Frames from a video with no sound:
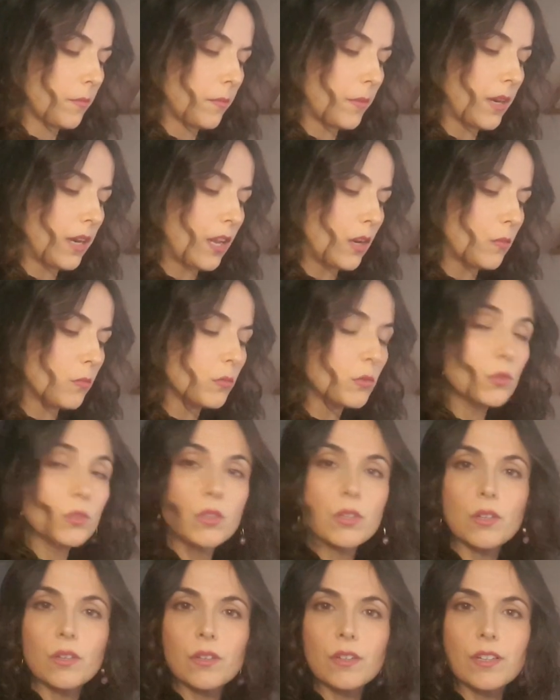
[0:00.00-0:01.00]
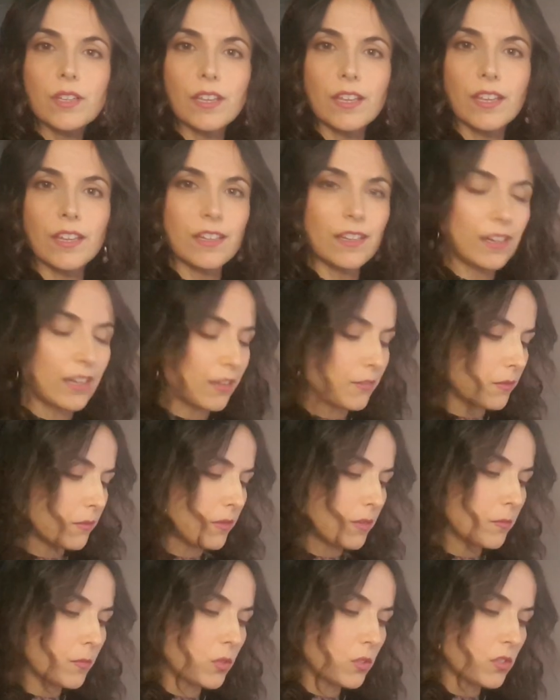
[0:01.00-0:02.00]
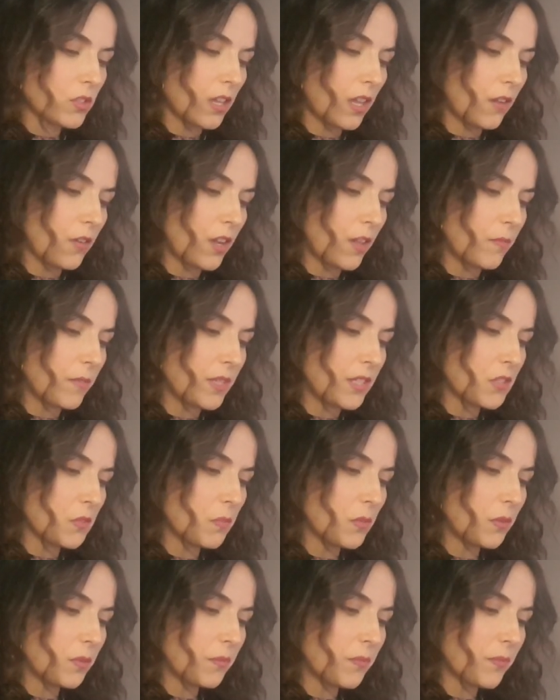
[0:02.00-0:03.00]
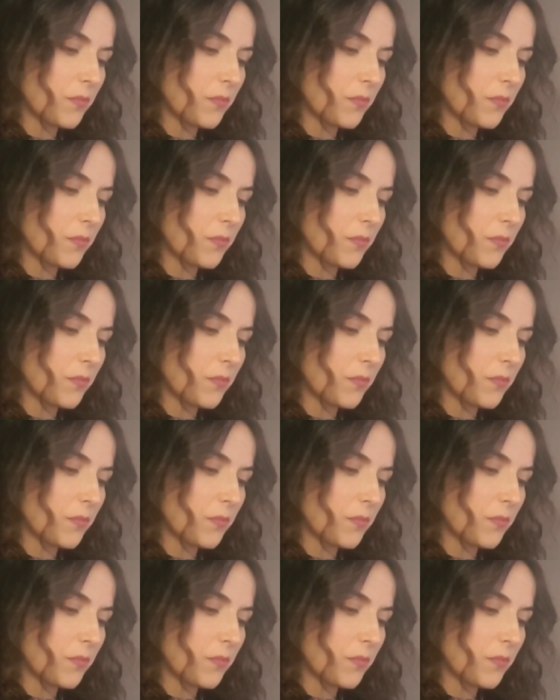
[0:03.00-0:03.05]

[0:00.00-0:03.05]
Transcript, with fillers: para el mundo que, en el que vivimos ahora mismo.